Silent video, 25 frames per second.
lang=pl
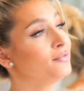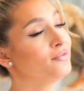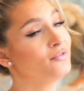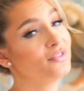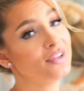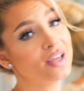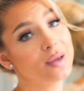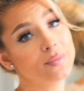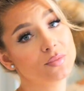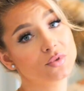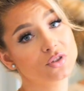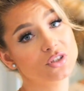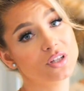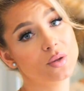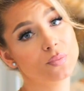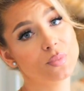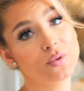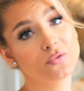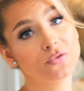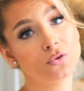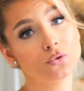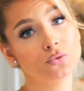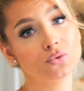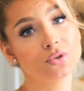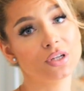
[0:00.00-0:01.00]
wiem, że na
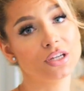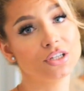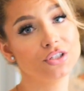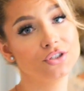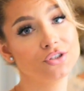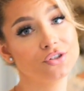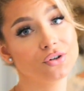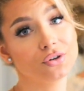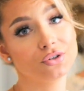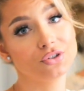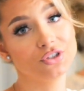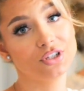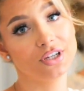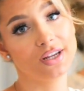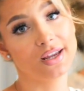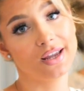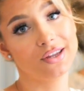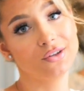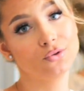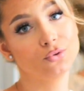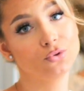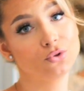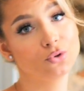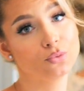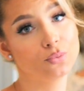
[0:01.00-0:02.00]
pewno tutaj ciocie
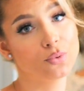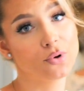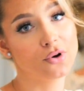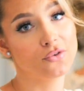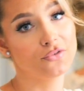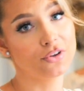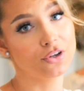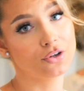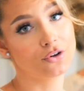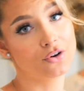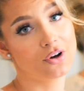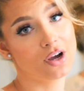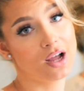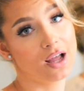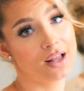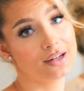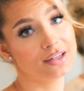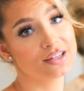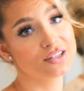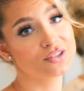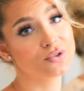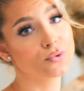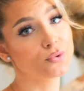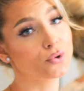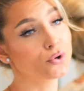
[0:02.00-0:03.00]
YouTube'owe
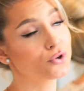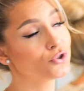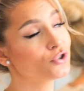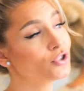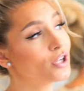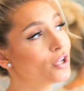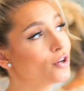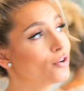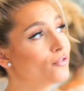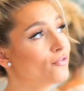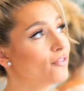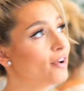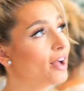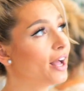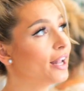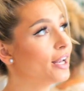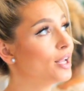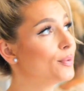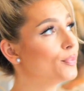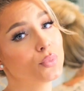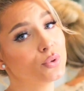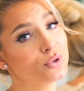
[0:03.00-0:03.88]
kochane są rozczarowane,